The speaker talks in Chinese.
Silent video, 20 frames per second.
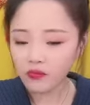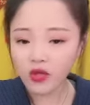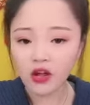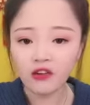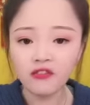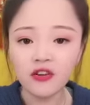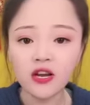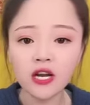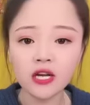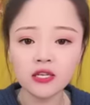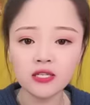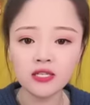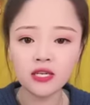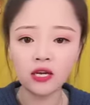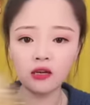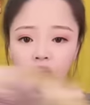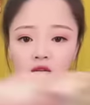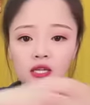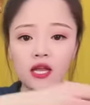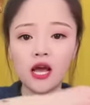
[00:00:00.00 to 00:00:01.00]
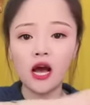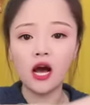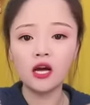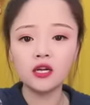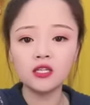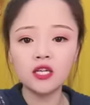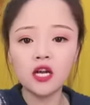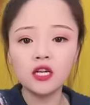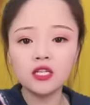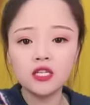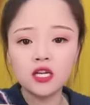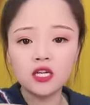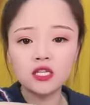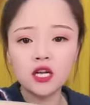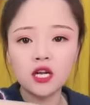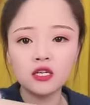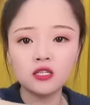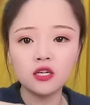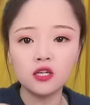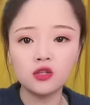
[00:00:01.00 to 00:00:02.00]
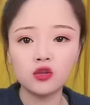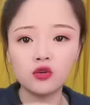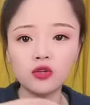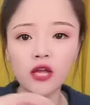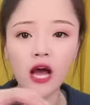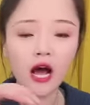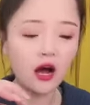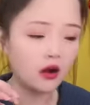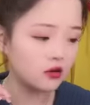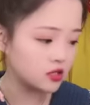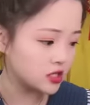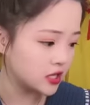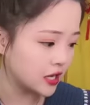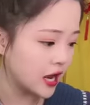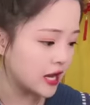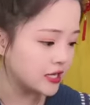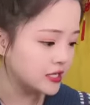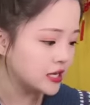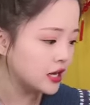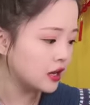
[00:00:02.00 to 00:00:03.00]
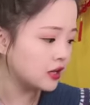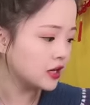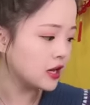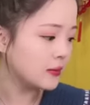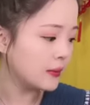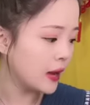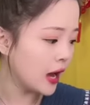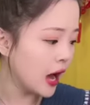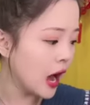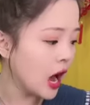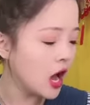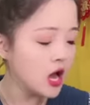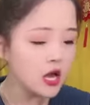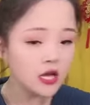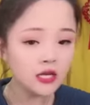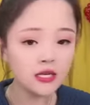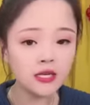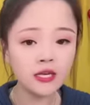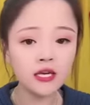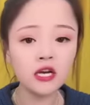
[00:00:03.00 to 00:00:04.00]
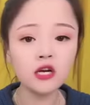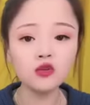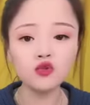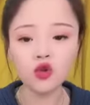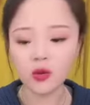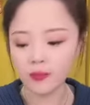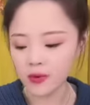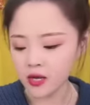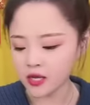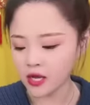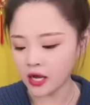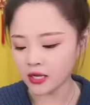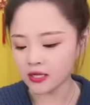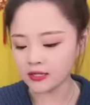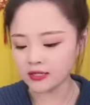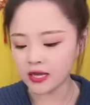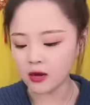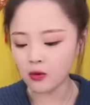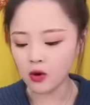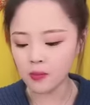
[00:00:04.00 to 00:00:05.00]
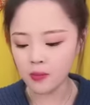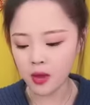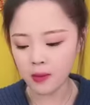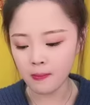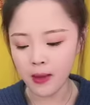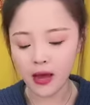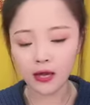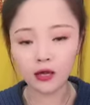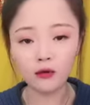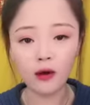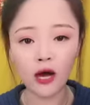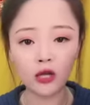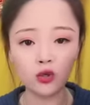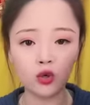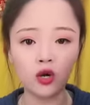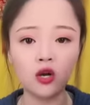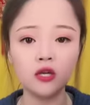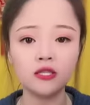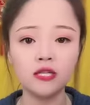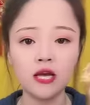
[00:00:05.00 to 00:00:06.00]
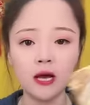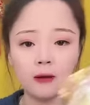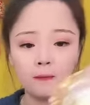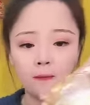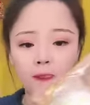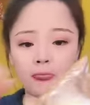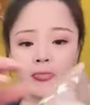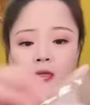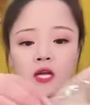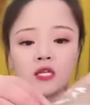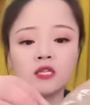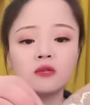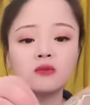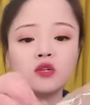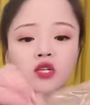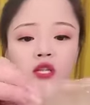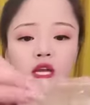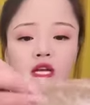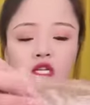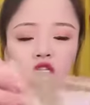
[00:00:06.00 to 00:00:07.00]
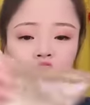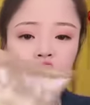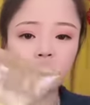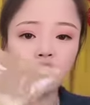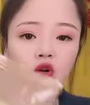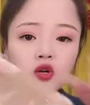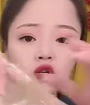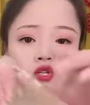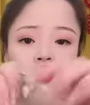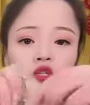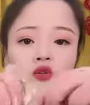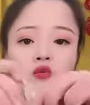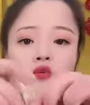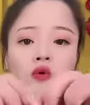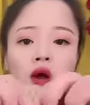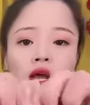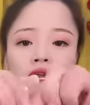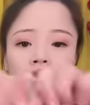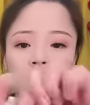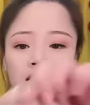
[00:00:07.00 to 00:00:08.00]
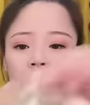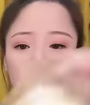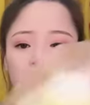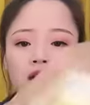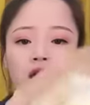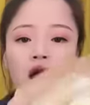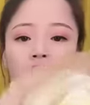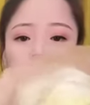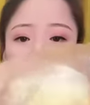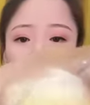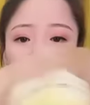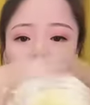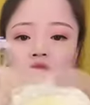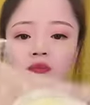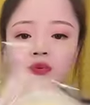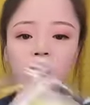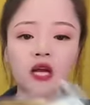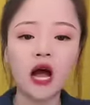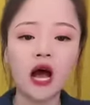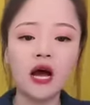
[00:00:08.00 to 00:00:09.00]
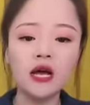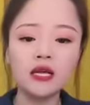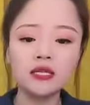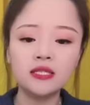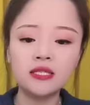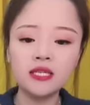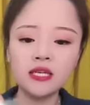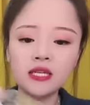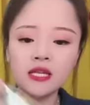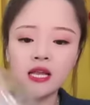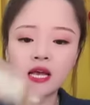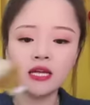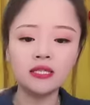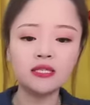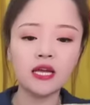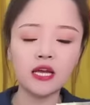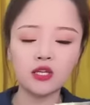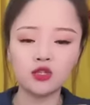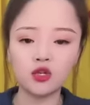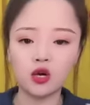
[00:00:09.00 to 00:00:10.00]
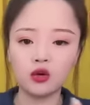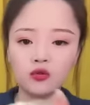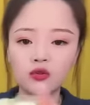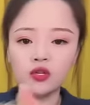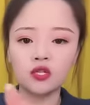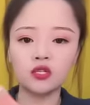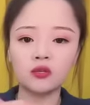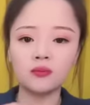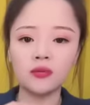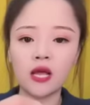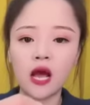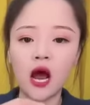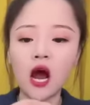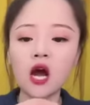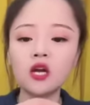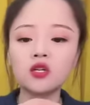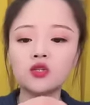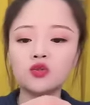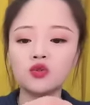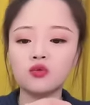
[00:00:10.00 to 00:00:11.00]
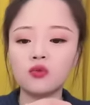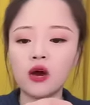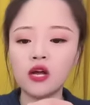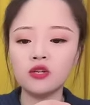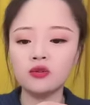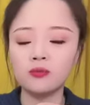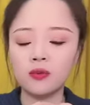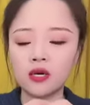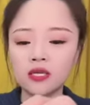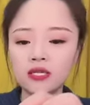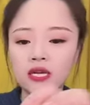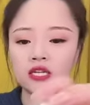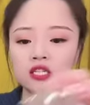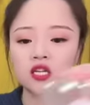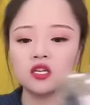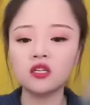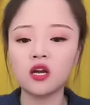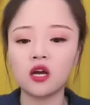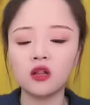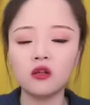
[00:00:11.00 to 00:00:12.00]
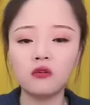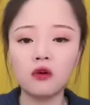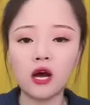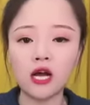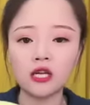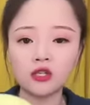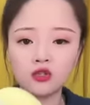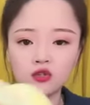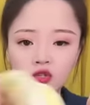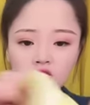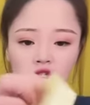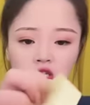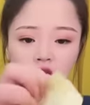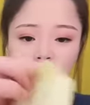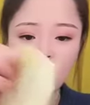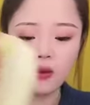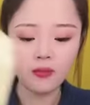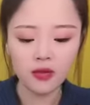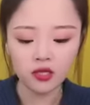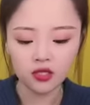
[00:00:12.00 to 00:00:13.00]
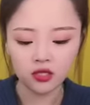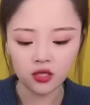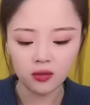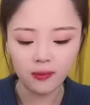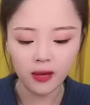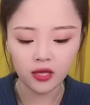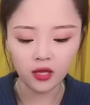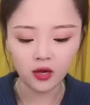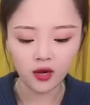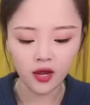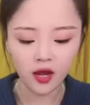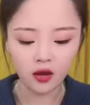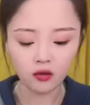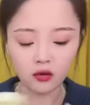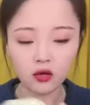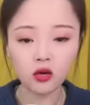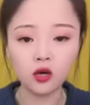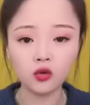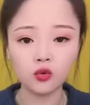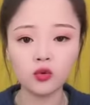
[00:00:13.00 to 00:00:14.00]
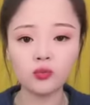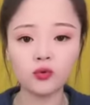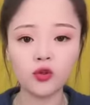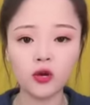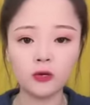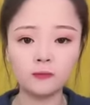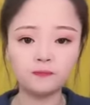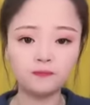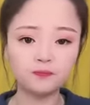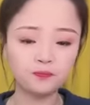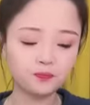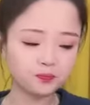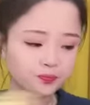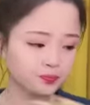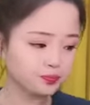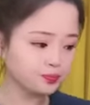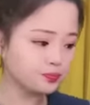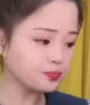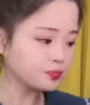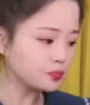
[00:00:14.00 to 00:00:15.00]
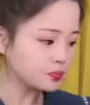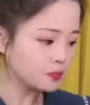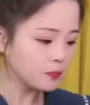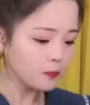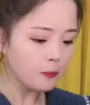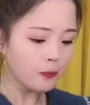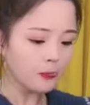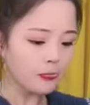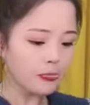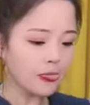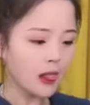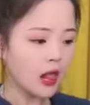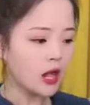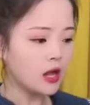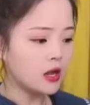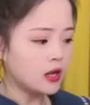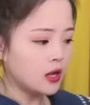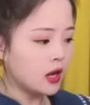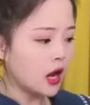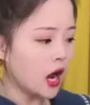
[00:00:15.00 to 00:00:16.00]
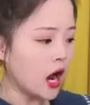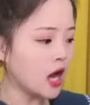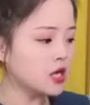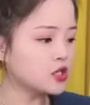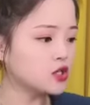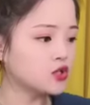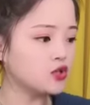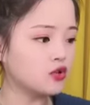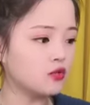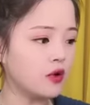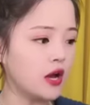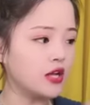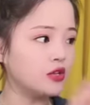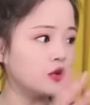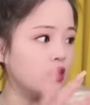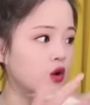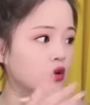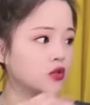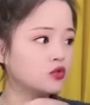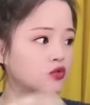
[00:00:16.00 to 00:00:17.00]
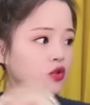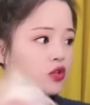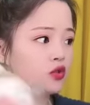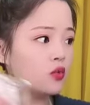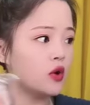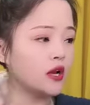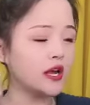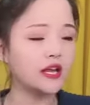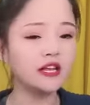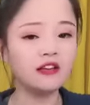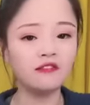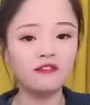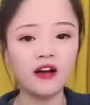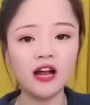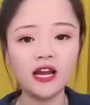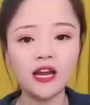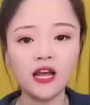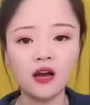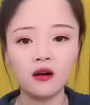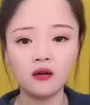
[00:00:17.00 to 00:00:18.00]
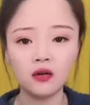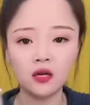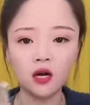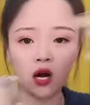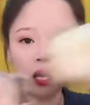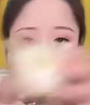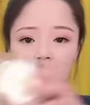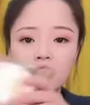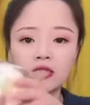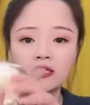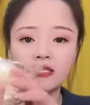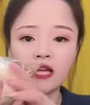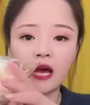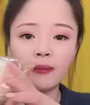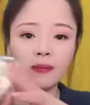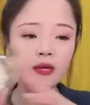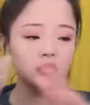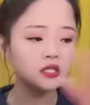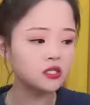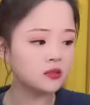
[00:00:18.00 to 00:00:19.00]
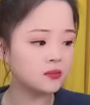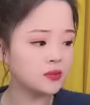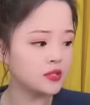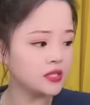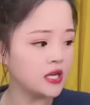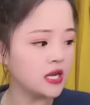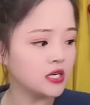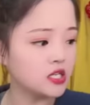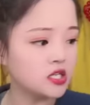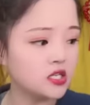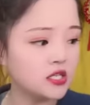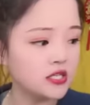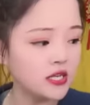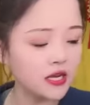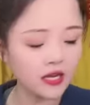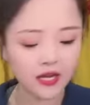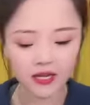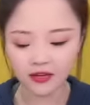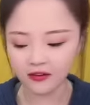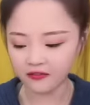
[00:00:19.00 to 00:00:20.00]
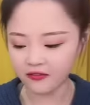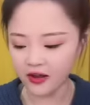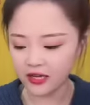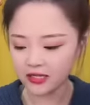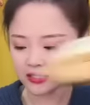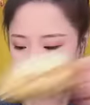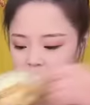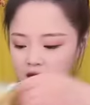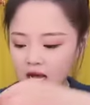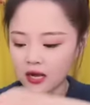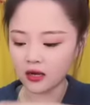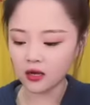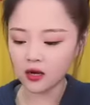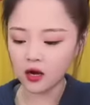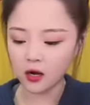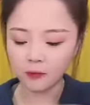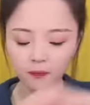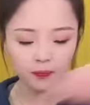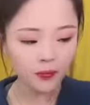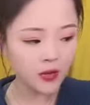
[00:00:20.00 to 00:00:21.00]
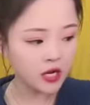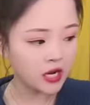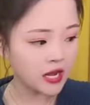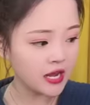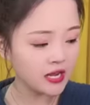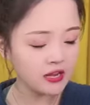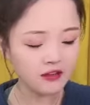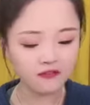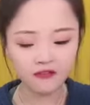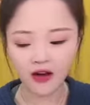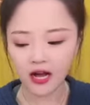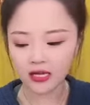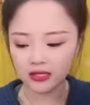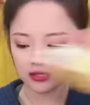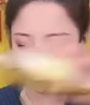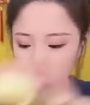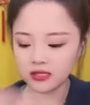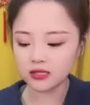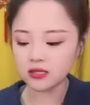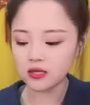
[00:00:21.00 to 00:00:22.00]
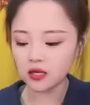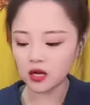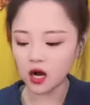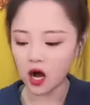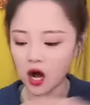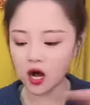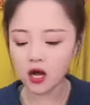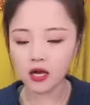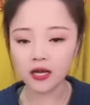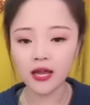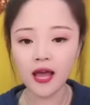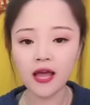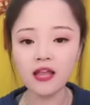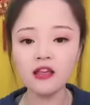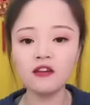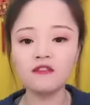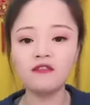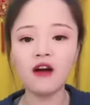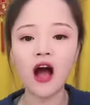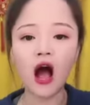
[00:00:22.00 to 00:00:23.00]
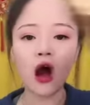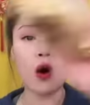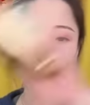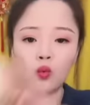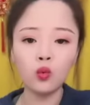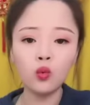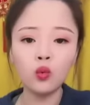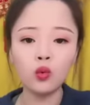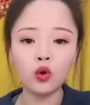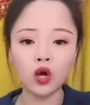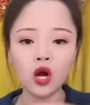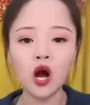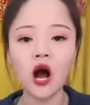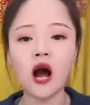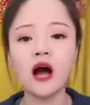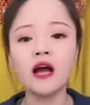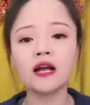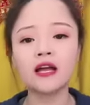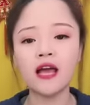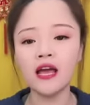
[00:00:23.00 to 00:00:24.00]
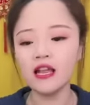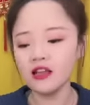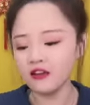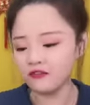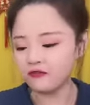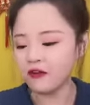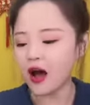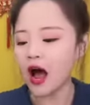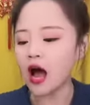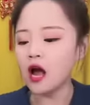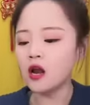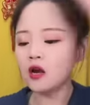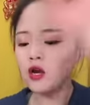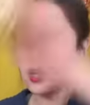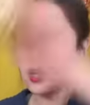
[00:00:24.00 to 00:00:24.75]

非常香，老铁，上车上车，都打好吃，感谢老铁们啊！一个雪媚娘，你在外面买的话多少钱？是不是得15块钱一个？是不是？今天在小鱼的直播间29块9毛钱，正常的话你在外面只能买到2个，对不对？对，29块9，最多给你发2个，咱们直播间直接给你发3个，给你发4个，给你发5个，给你发6